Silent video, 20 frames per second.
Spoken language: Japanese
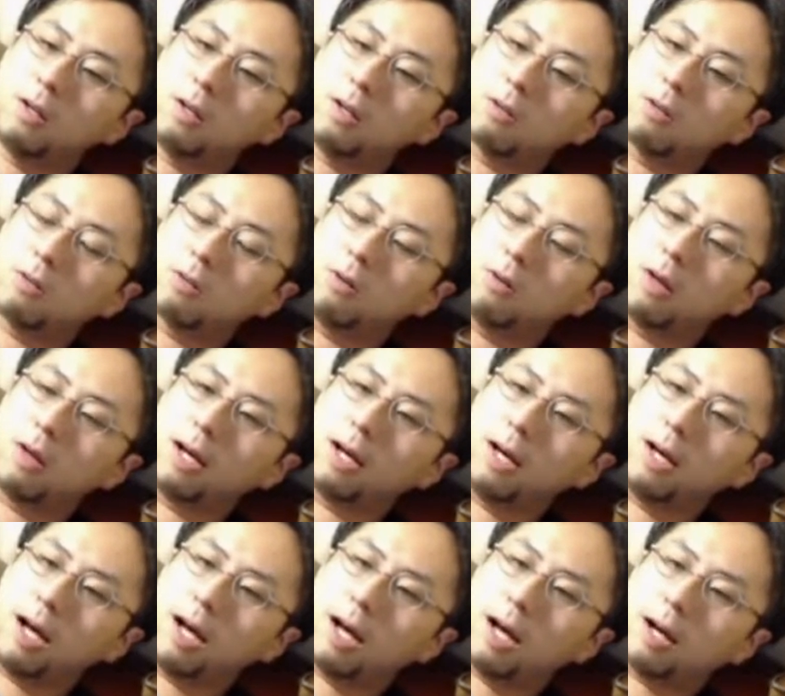それ
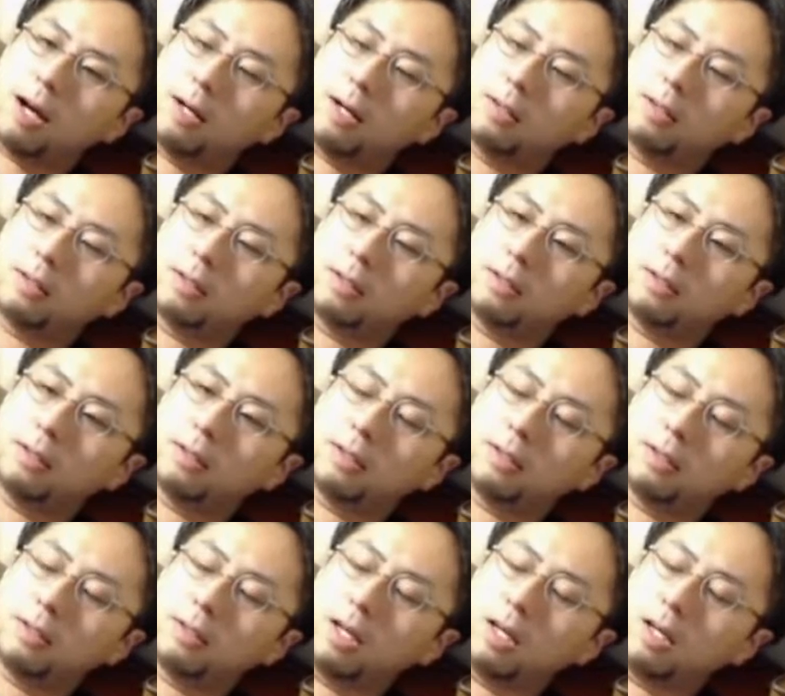が
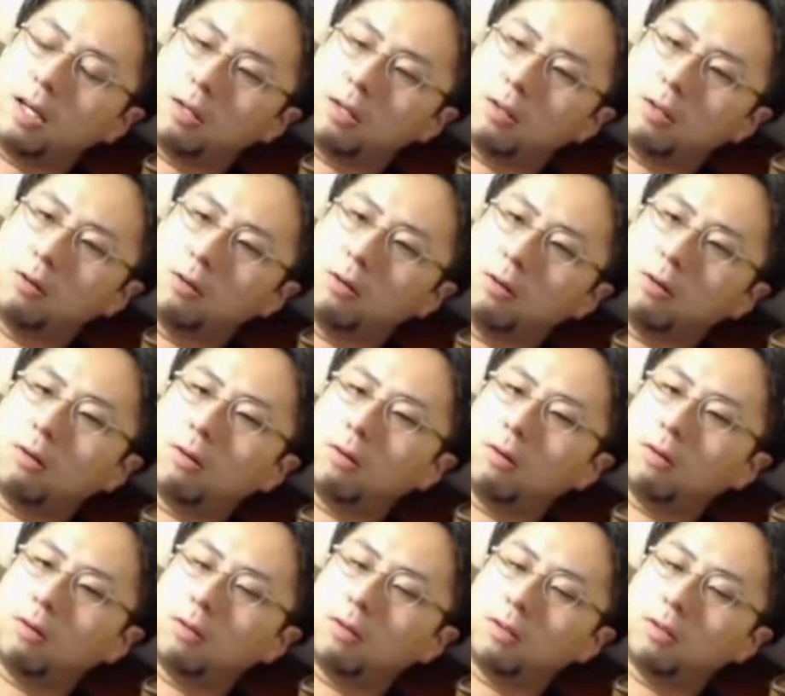きっと
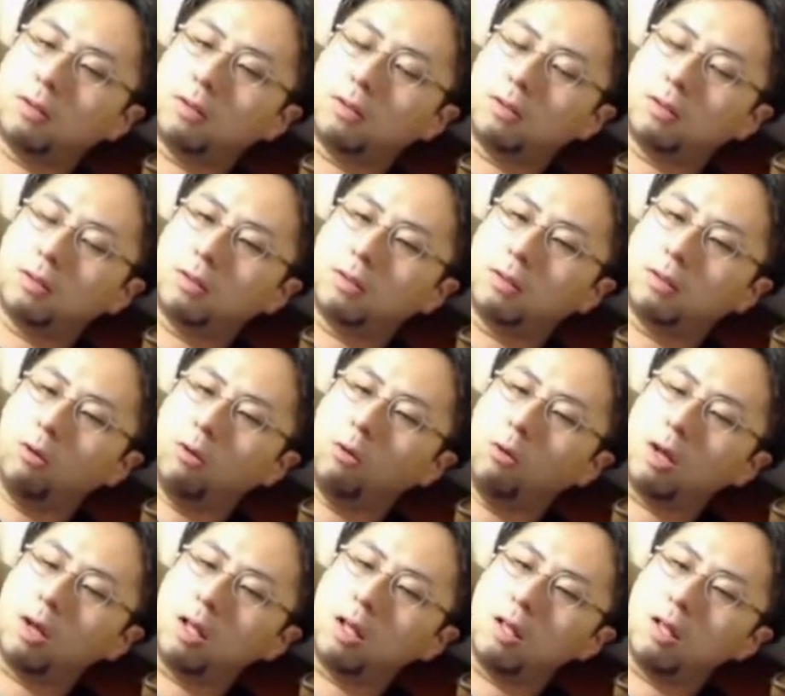
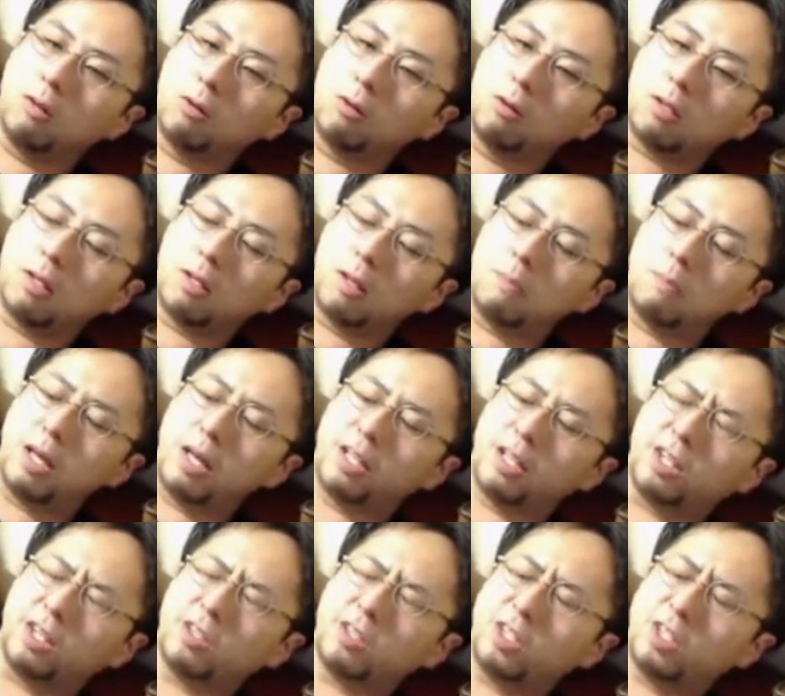俺にとってめ
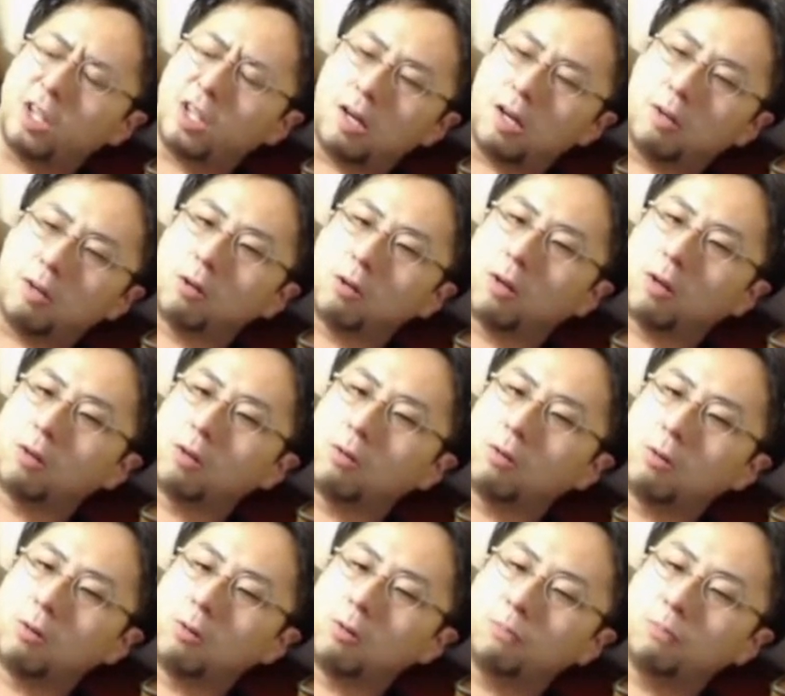ちゃくちゃいいことだと
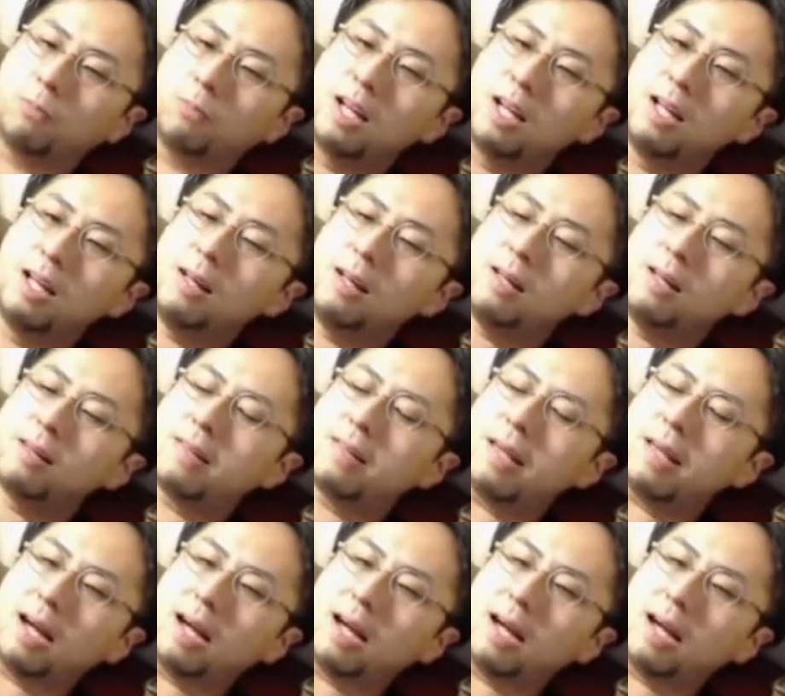思う。世